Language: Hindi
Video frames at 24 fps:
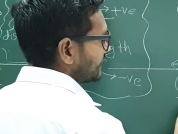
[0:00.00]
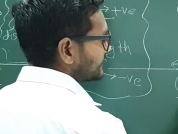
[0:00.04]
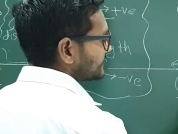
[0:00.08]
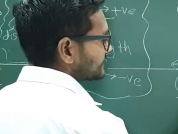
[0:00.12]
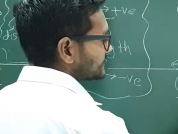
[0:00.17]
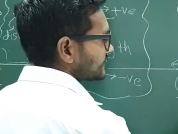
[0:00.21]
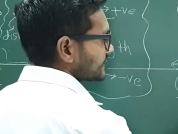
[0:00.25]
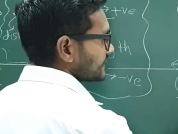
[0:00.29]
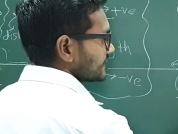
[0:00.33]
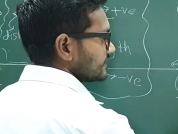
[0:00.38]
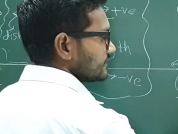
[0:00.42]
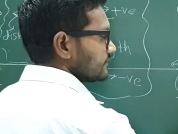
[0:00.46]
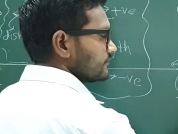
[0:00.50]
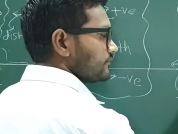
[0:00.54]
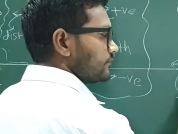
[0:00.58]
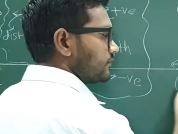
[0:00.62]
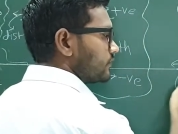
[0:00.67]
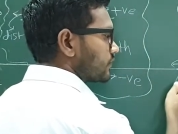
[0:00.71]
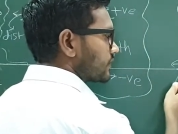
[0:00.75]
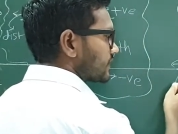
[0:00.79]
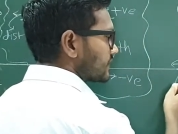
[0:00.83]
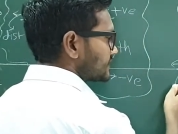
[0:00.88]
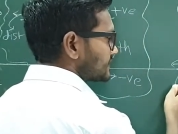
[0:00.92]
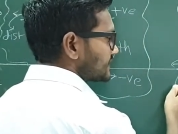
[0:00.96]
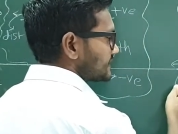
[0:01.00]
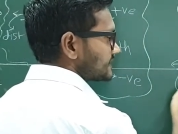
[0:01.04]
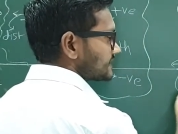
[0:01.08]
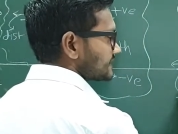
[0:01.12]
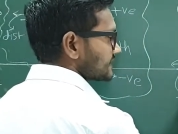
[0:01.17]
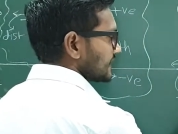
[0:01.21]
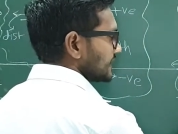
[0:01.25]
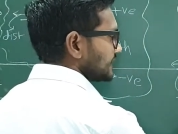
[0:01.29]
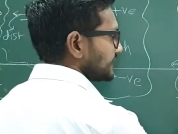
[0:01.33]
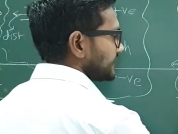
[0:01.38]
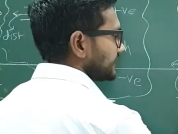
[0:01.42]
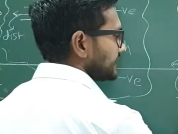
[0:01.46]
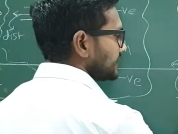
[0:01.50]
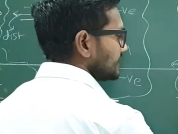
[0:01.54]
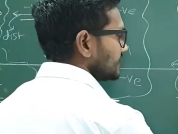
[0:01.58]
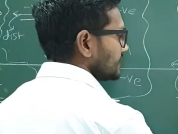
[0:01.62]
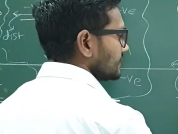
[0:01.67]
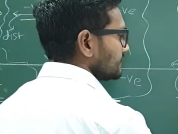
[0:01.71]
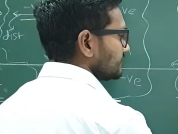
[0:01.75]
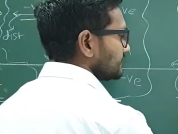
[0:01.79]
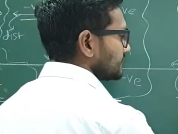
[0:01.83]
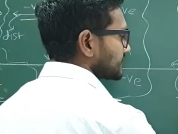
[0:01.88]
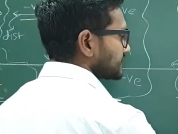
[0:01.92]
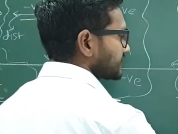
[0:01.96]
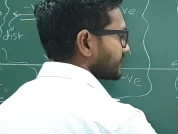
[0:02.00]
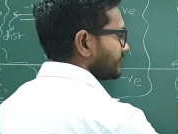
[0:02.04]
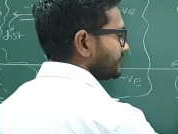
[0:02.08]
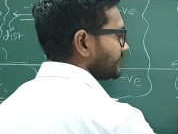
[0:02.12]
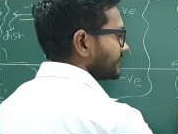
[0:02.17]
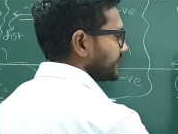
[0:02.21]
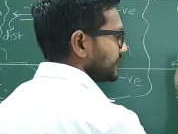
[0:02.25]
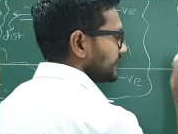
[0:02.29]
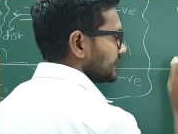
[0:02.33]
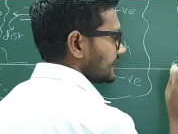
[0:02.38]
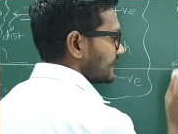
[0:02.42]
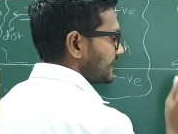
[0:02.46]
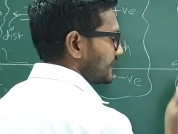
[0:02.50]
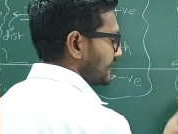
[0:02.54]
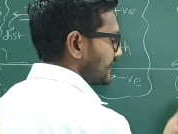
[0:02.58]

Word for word: लेंस है फोकस इस साइड है मतलब ये